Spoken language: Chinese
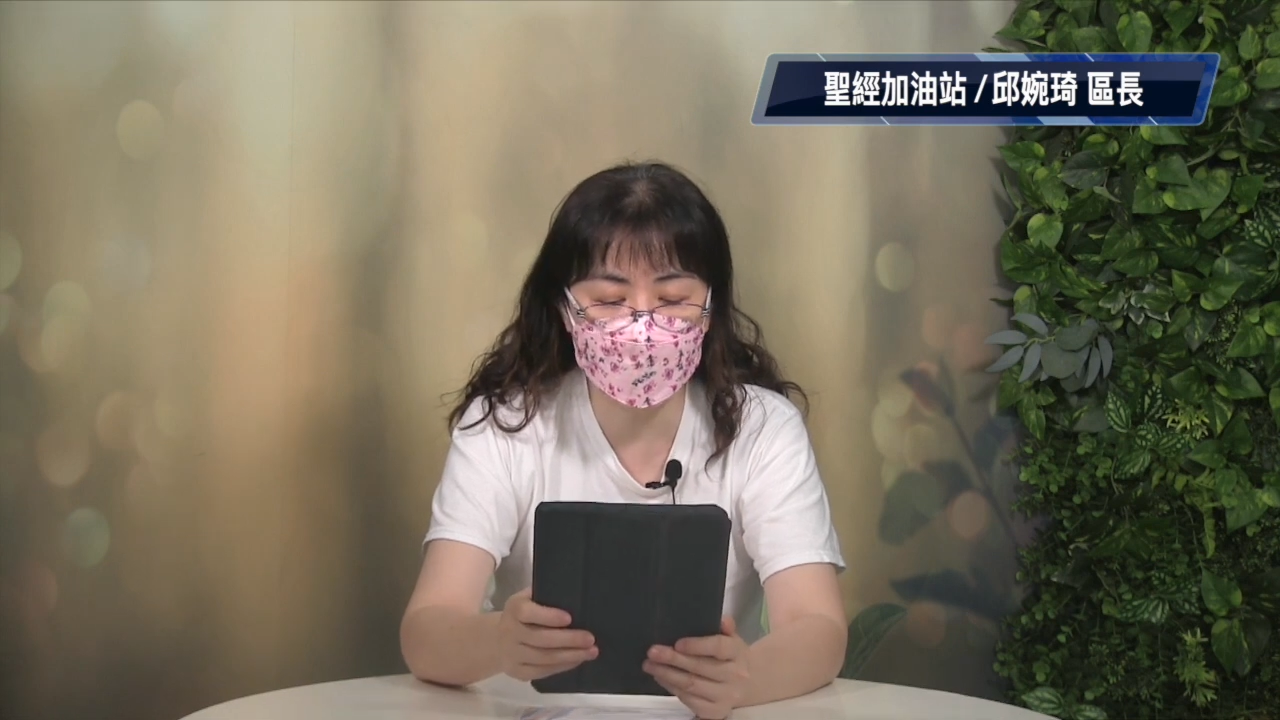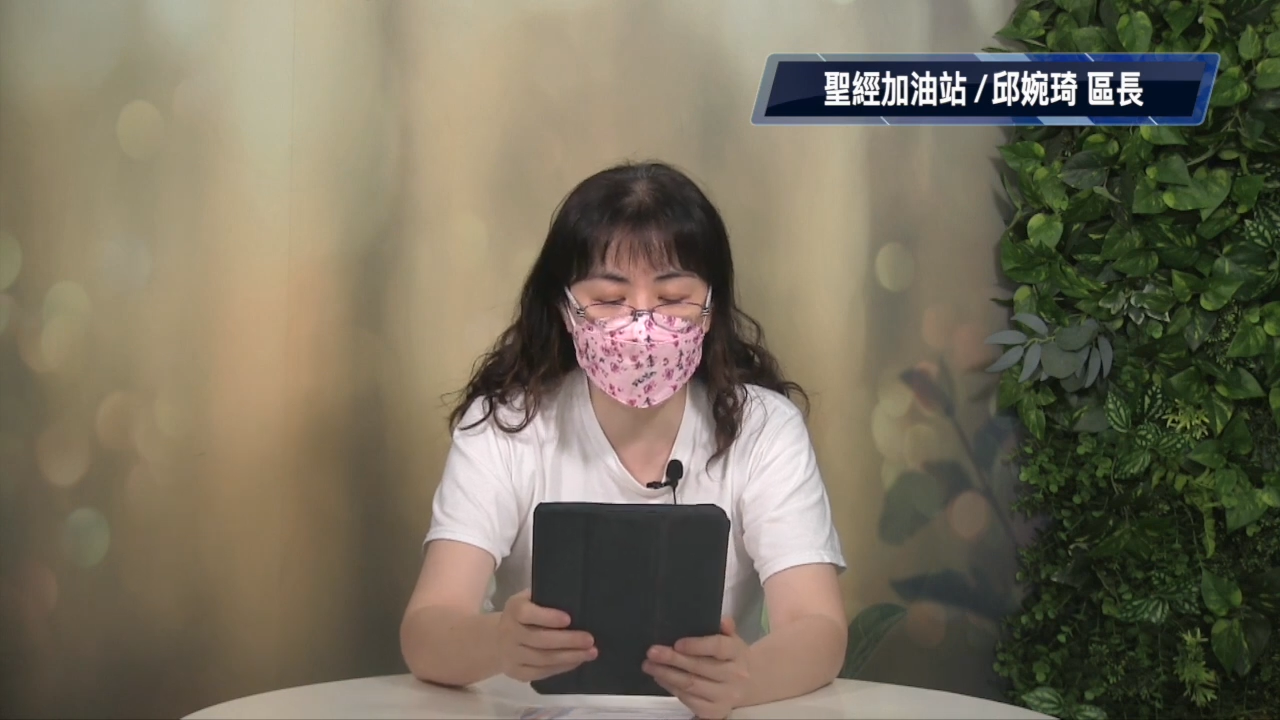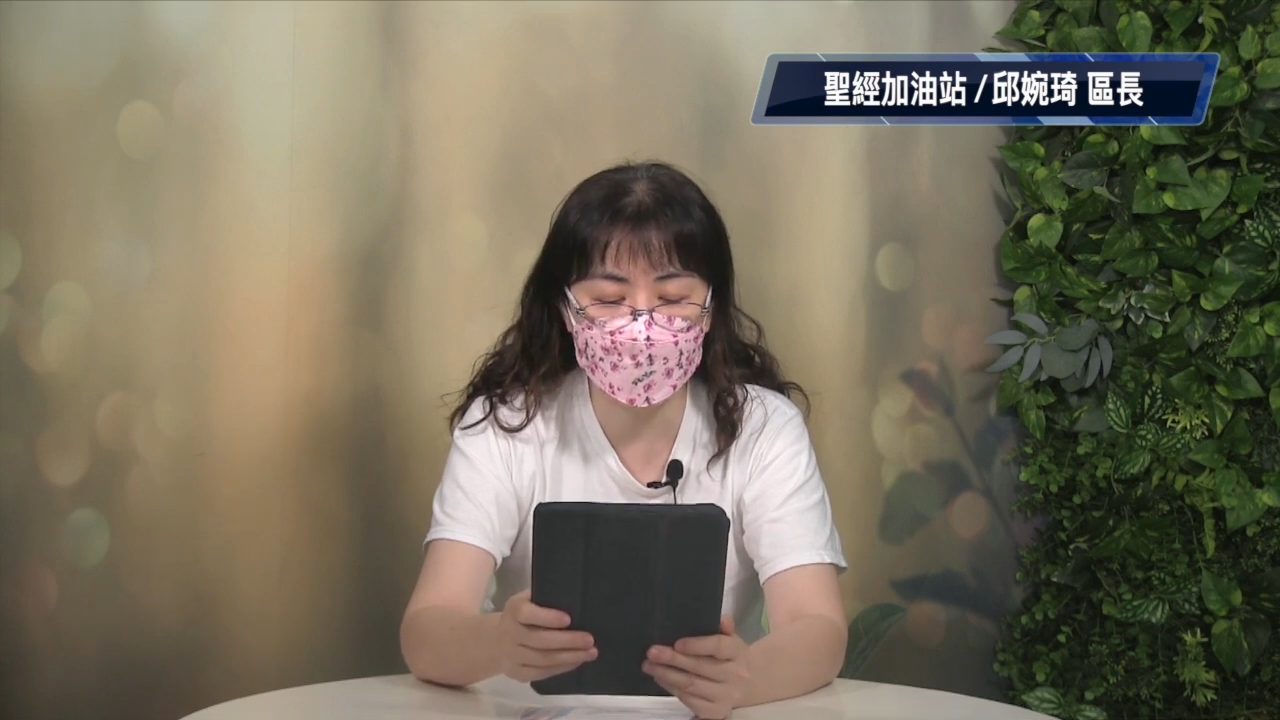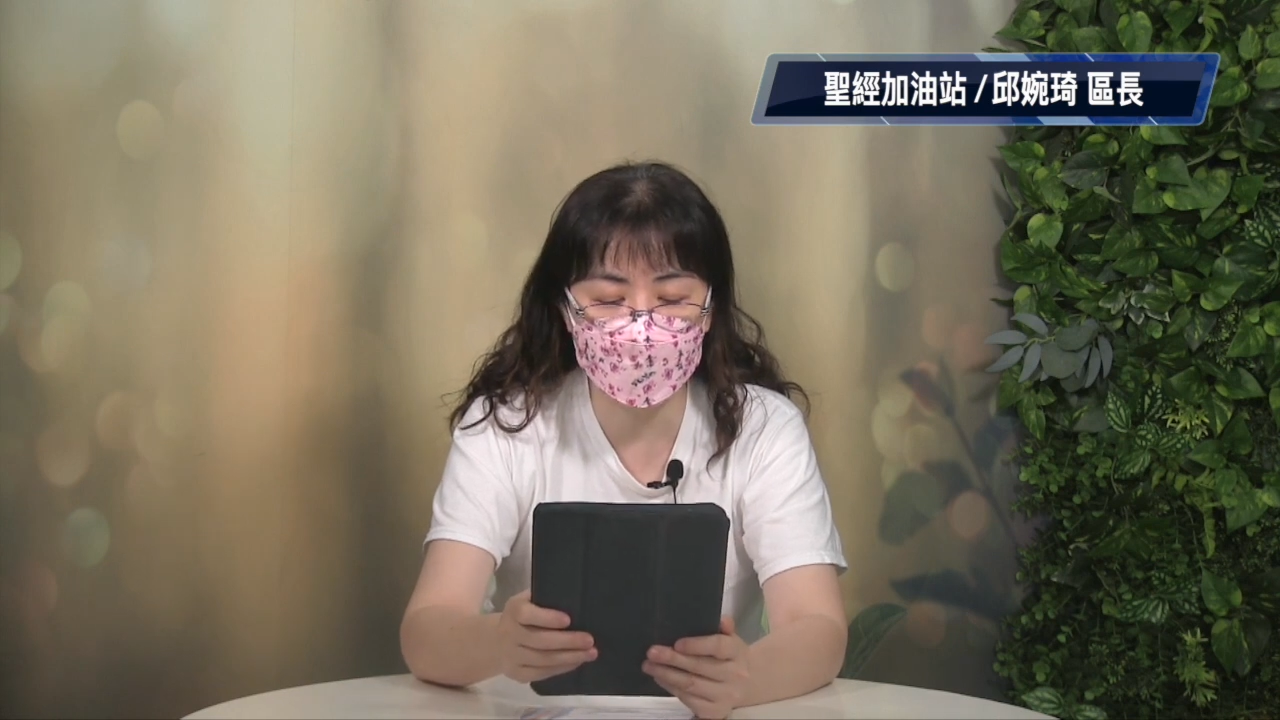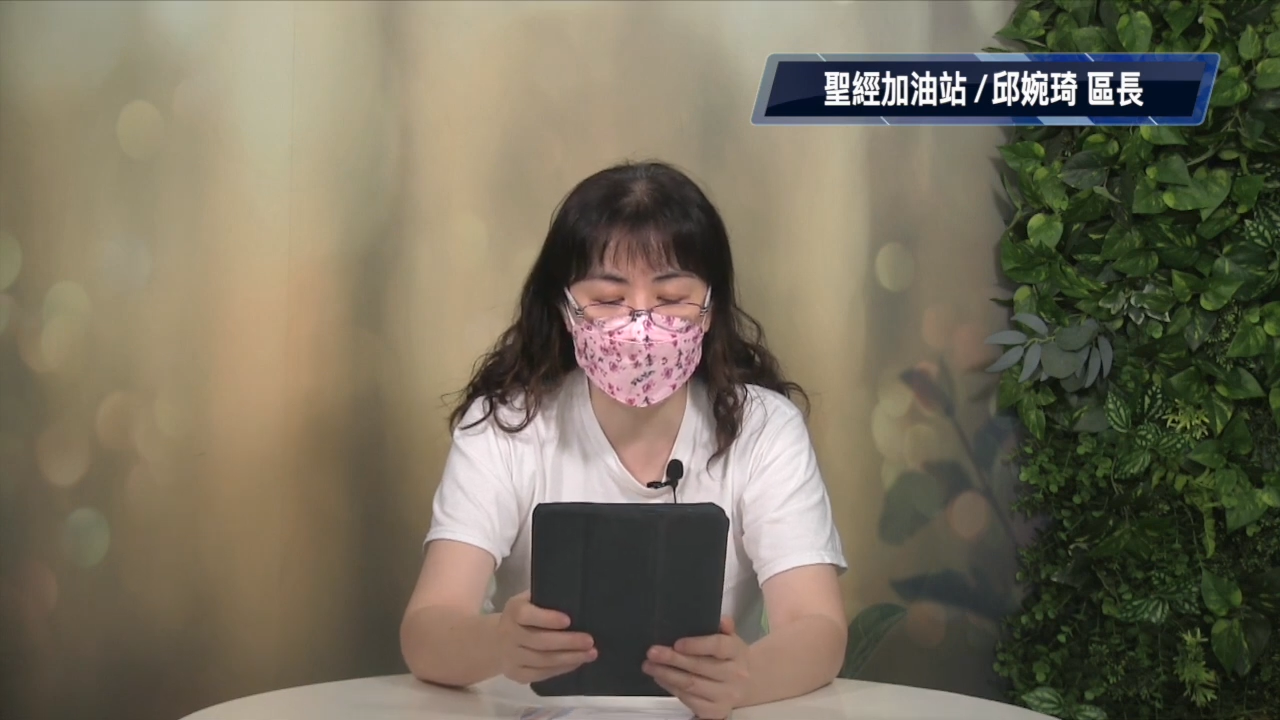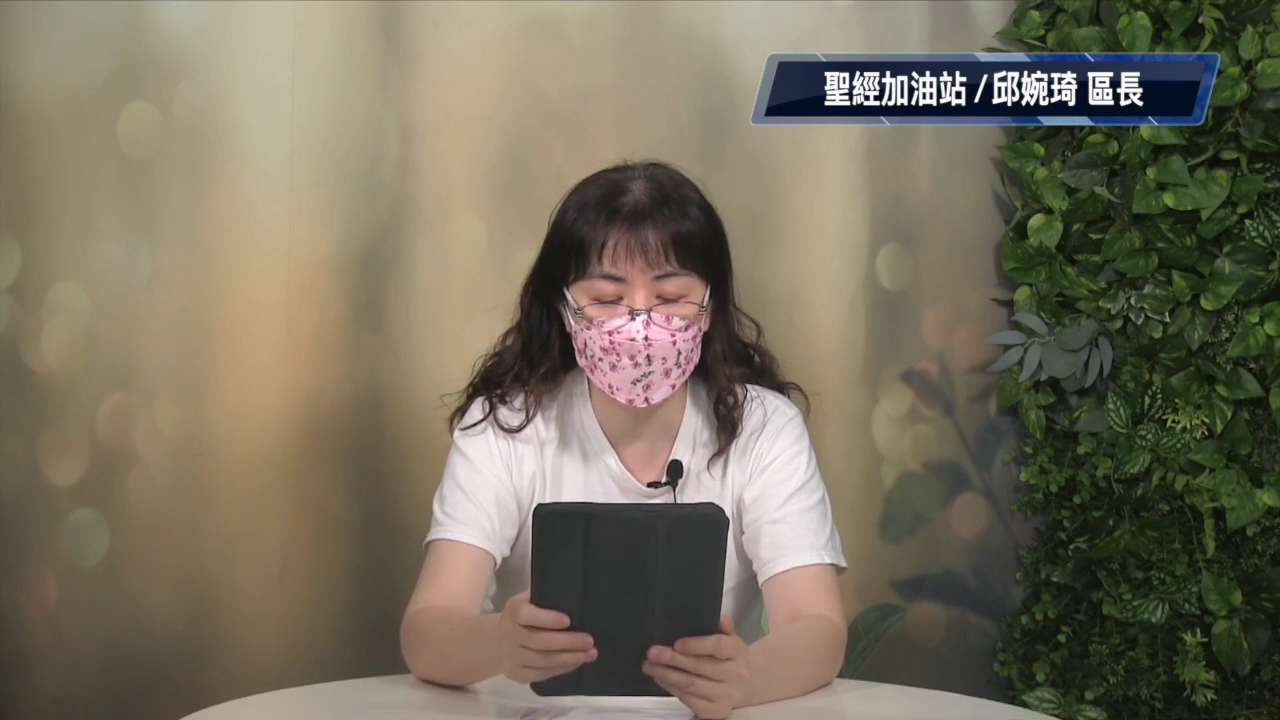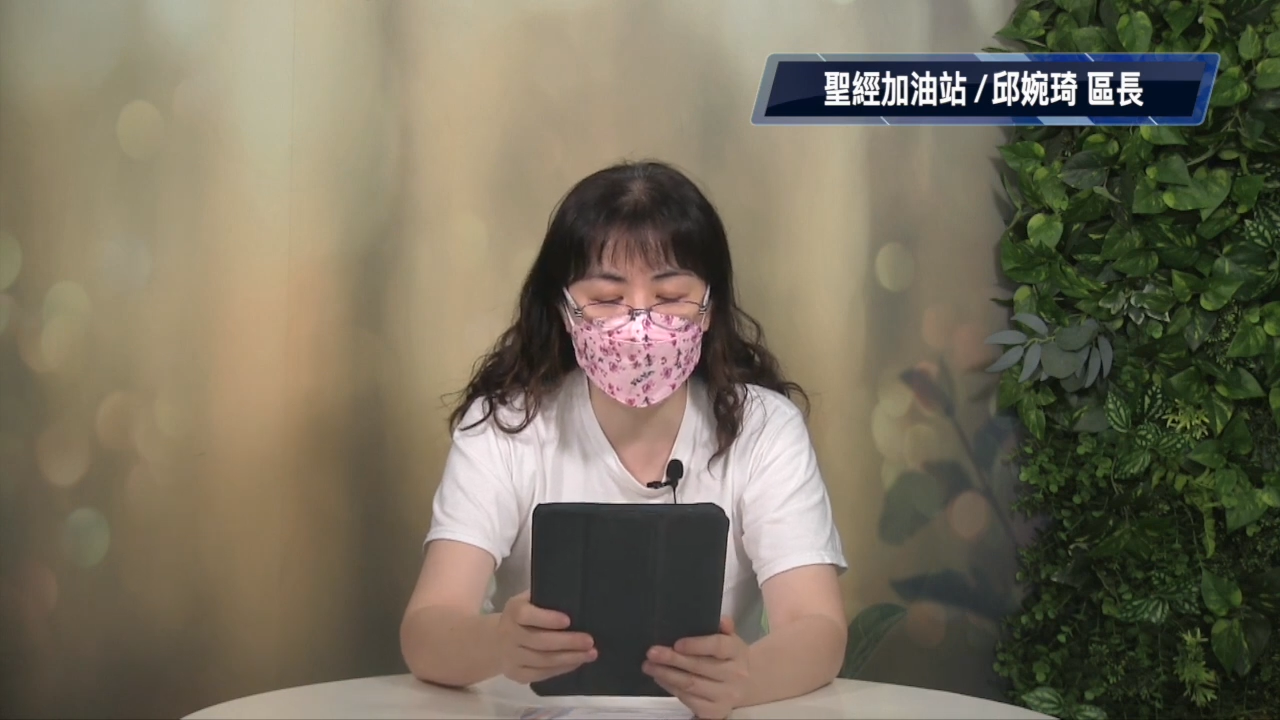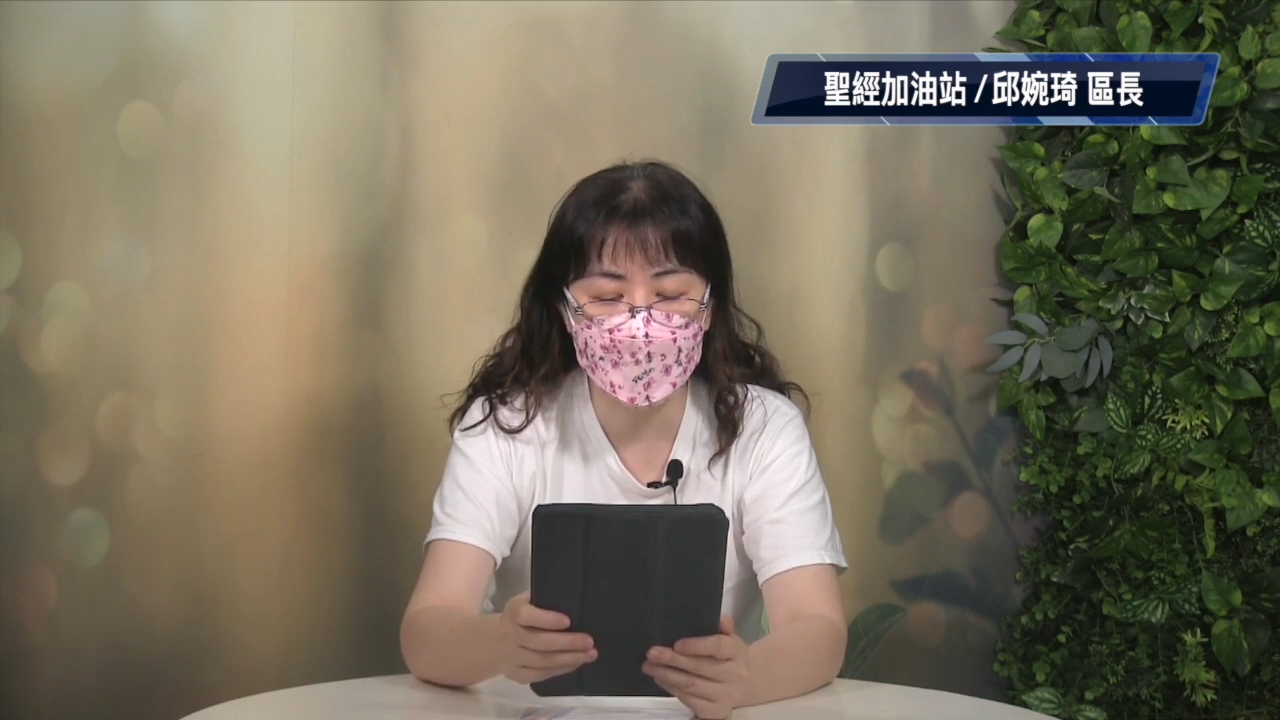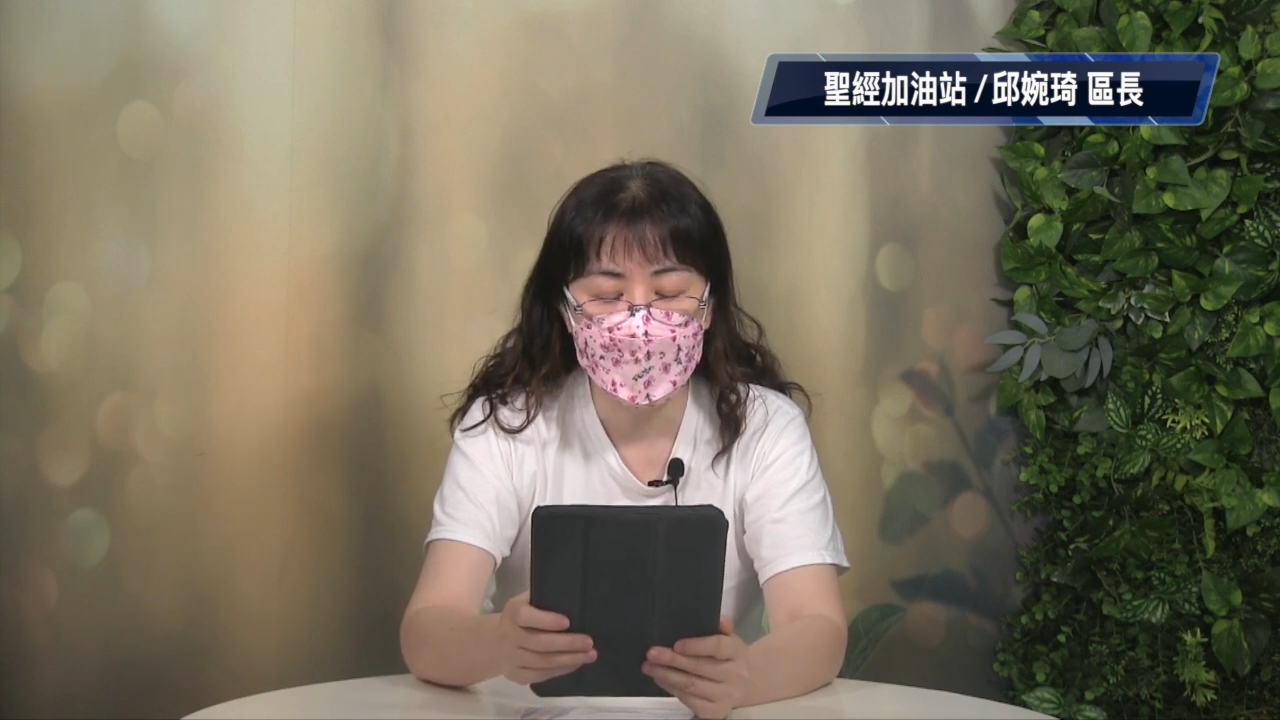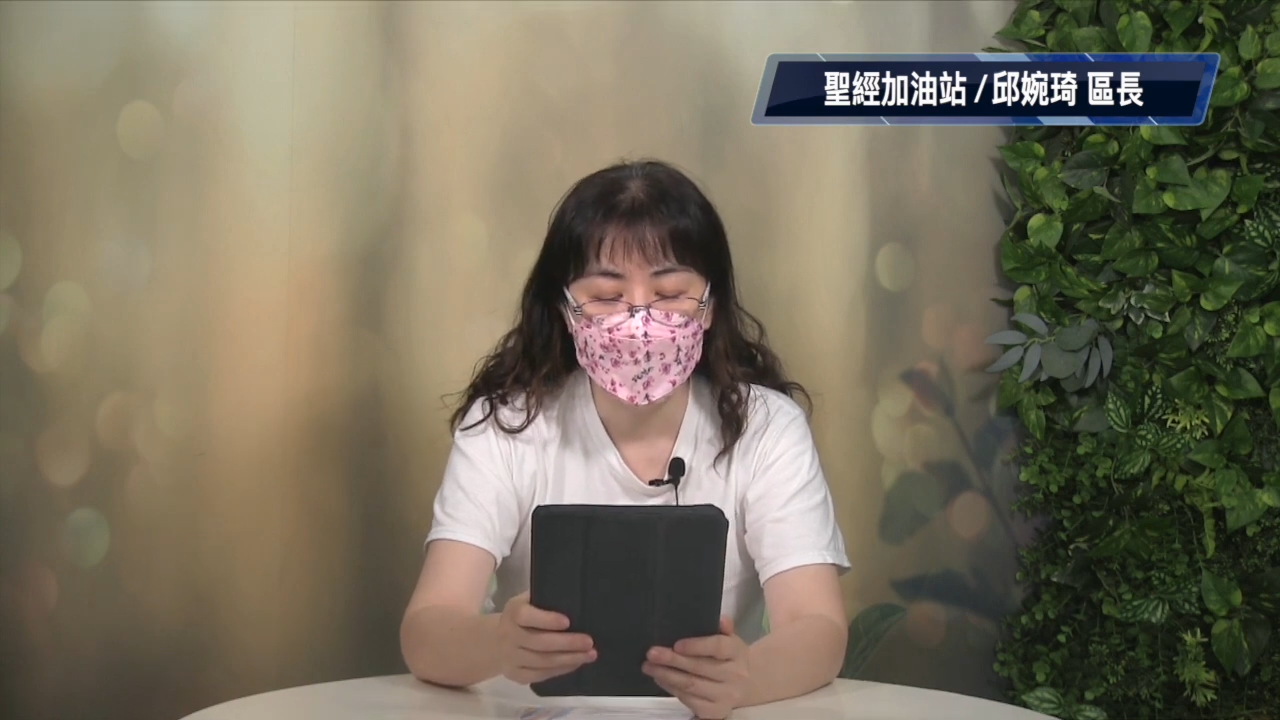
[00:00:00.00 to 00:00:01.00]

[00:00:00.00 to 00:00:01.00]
圣灵的，